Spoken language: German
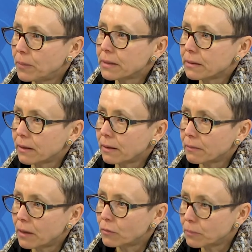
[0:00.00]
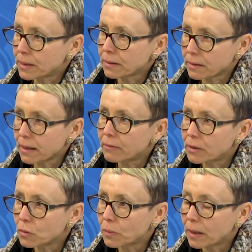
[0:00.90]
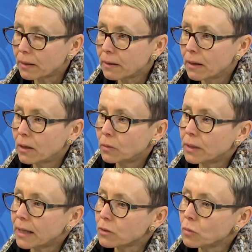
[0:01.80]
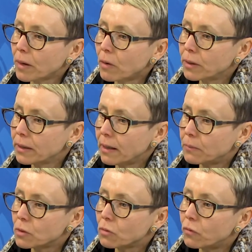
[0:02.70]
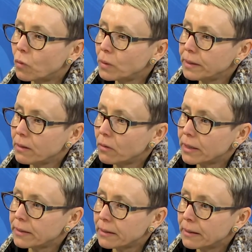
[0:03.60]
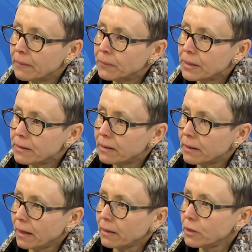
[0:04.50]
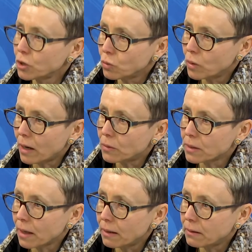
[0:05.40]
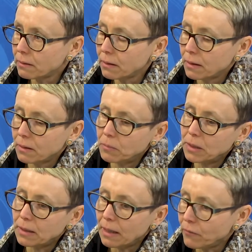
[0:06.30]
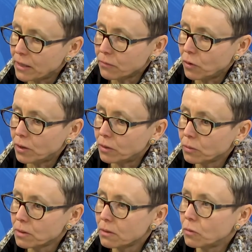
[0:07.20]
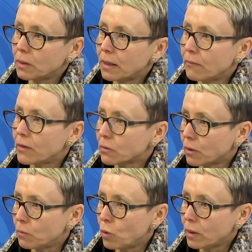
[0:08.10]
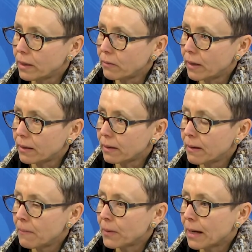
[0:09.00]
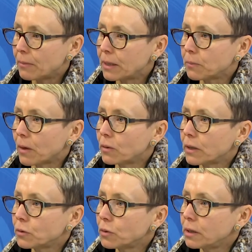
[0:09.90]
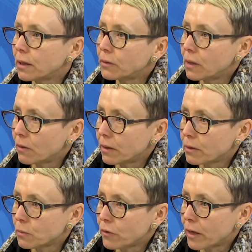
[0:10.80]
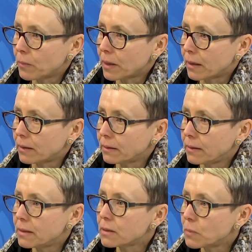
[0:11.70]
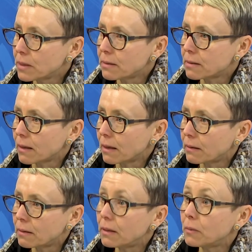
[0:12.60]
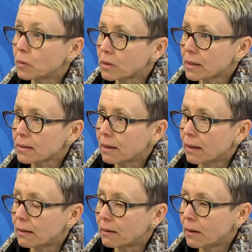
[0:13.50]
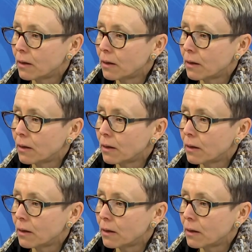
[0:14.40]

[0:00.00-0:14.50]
bessere, auf ein besseres Level zu bringen. Und dazu brauche ich eben sowohl die Leute, die sich technisch gut auskennen, mit dem, was wir heute nutzen und mit dem, was heute möglich wäre. Aber ich brauche natürlich auch die Leute aus dem Fachbereich, die das Business kennen, die die Prozesse kennen.